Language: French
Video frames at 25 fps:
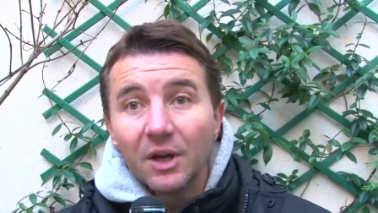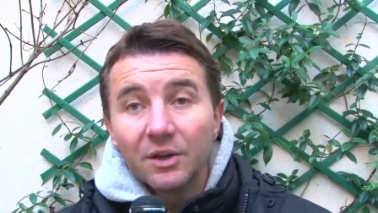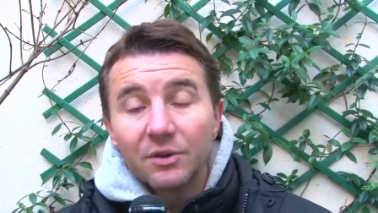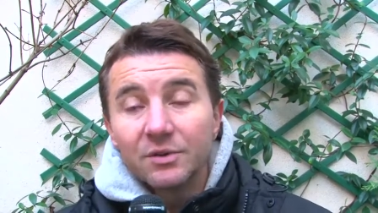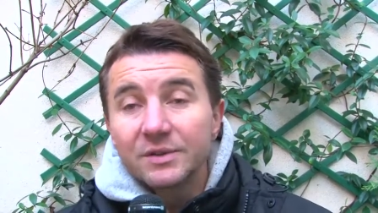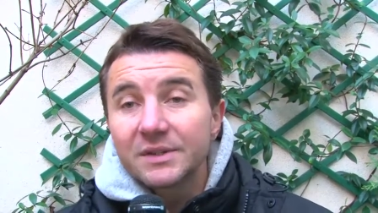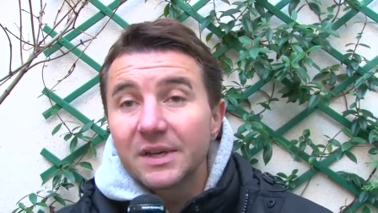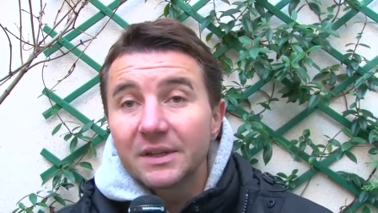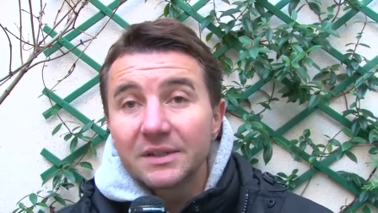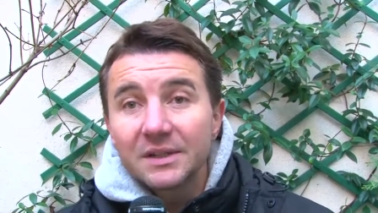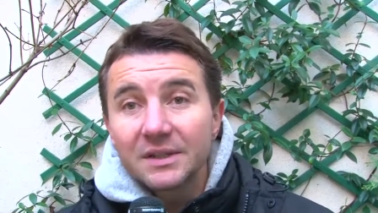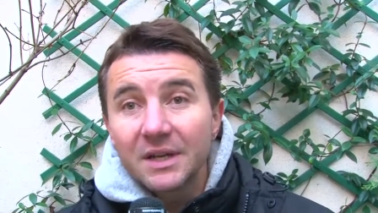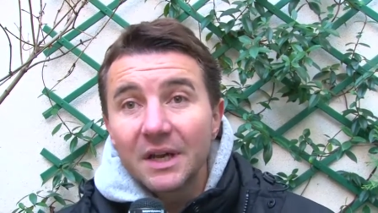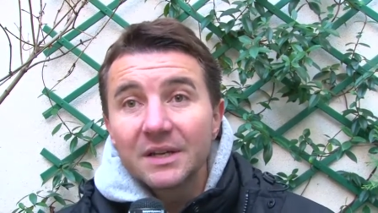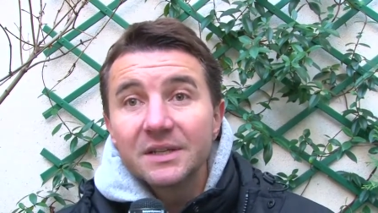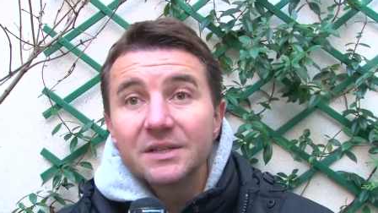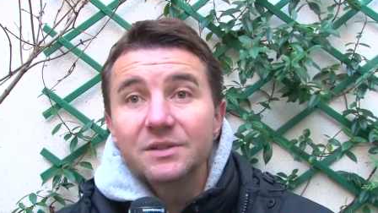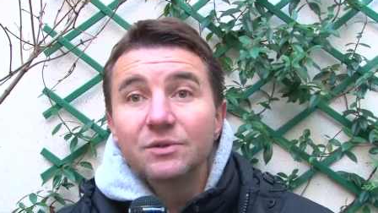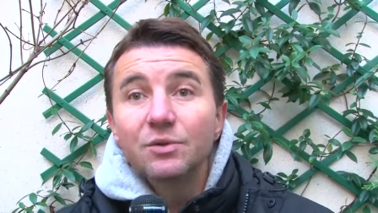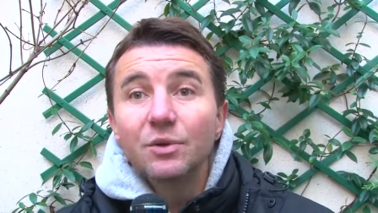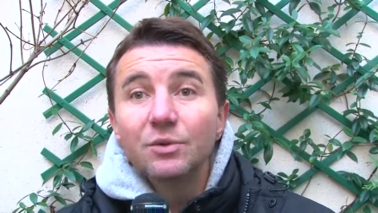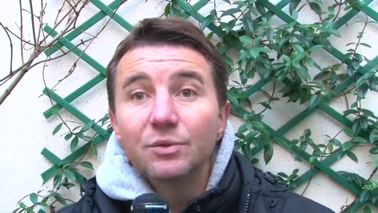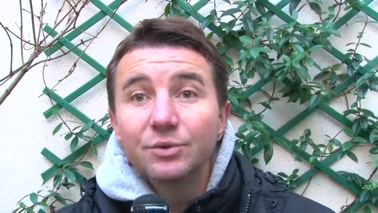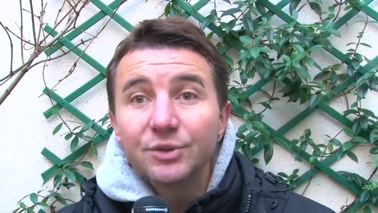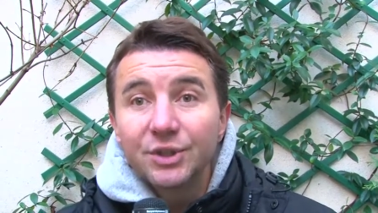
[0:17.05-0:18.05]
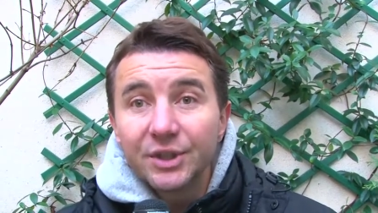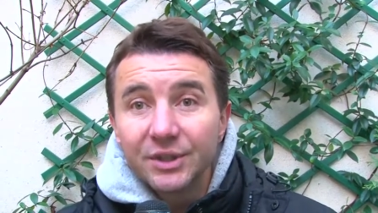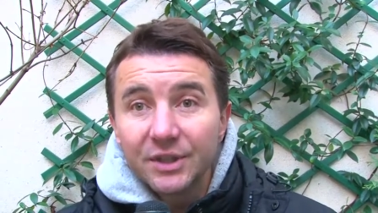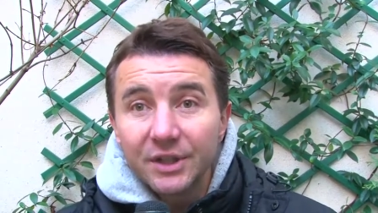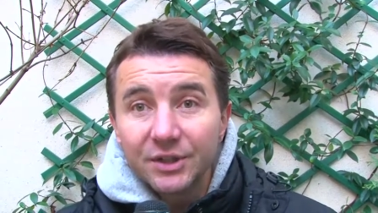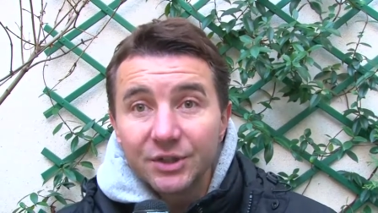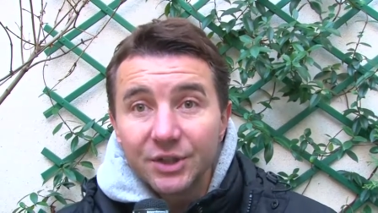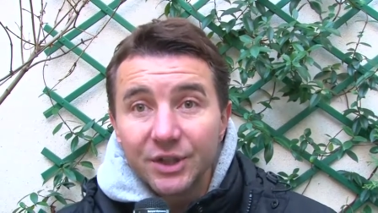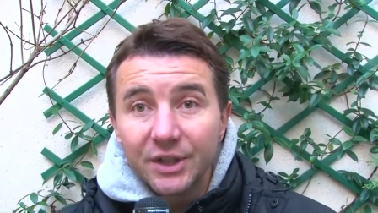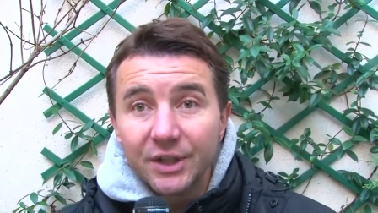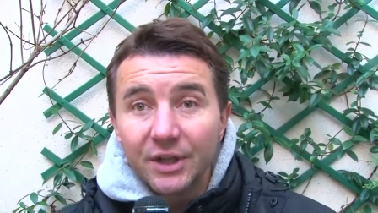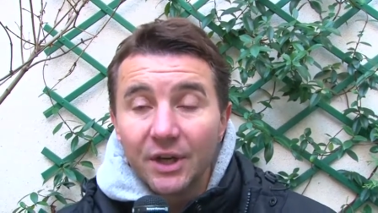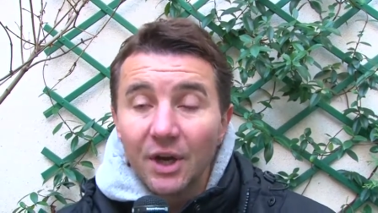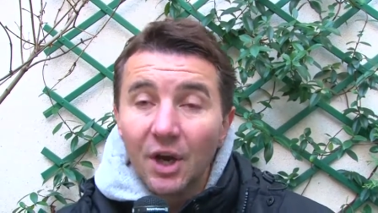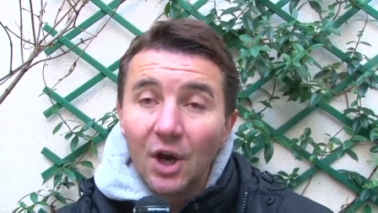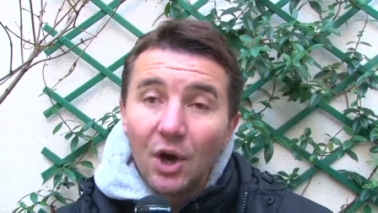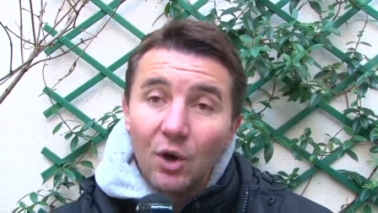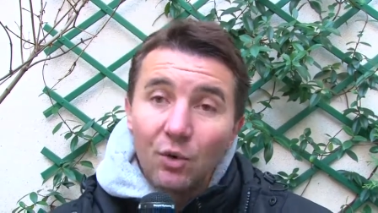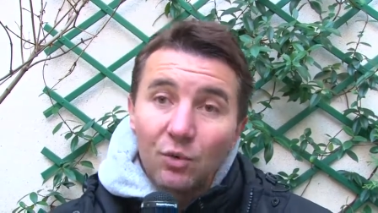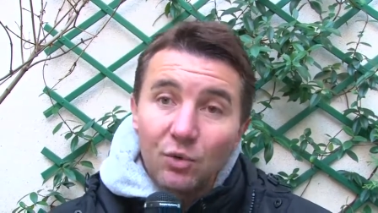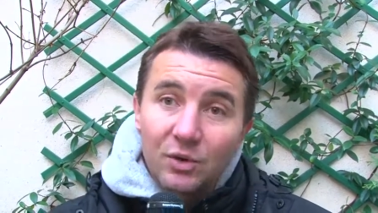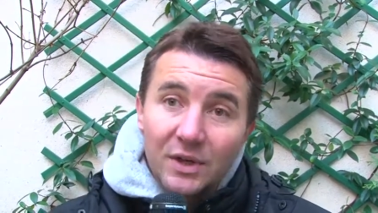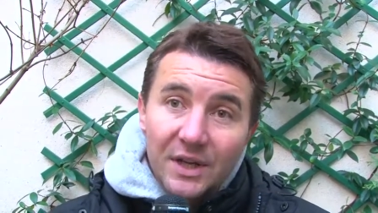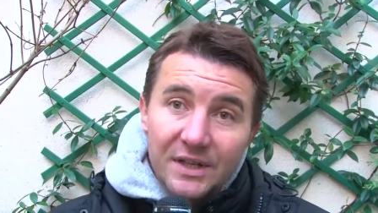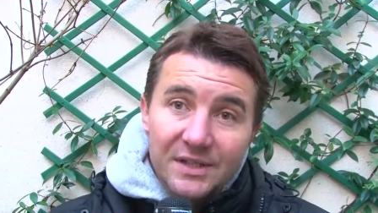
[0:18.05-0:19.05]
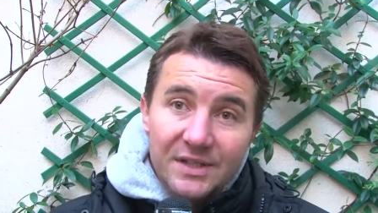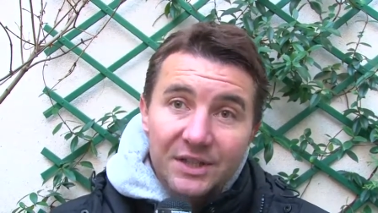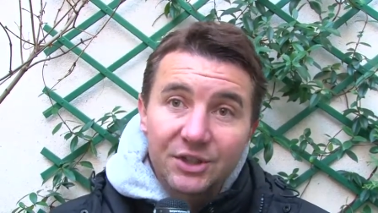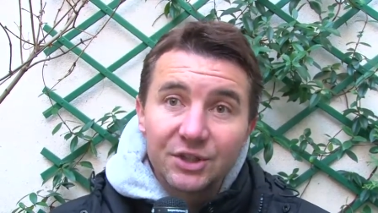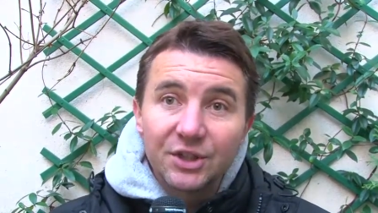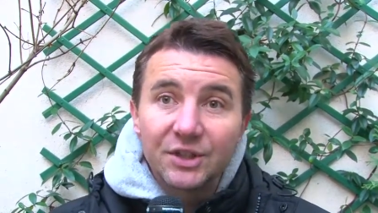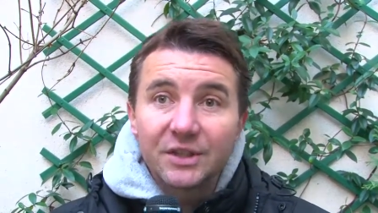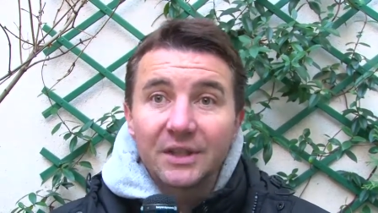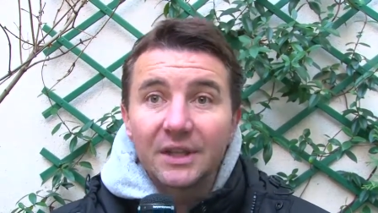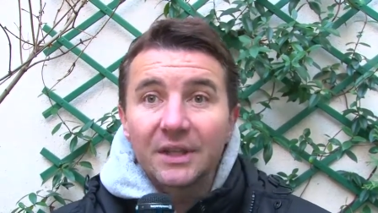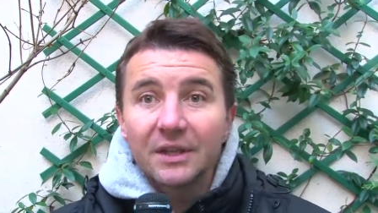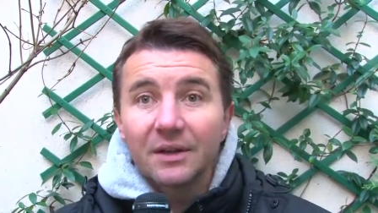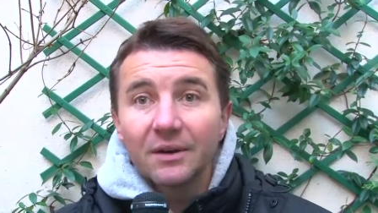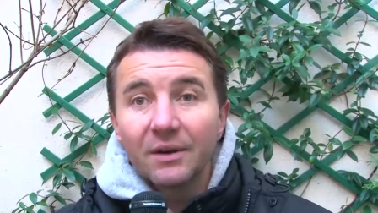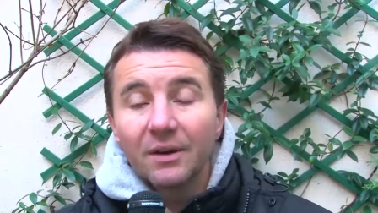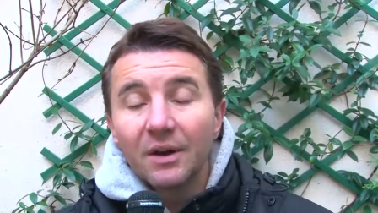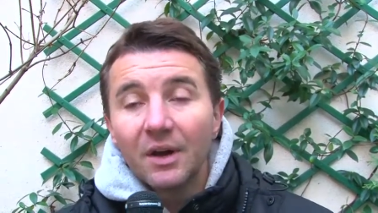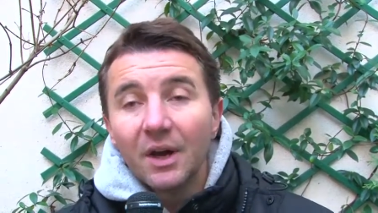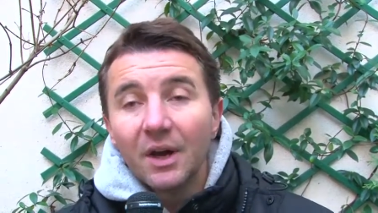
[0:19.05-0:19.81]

de syndicalistes de l'UGTG ou de la, CGT,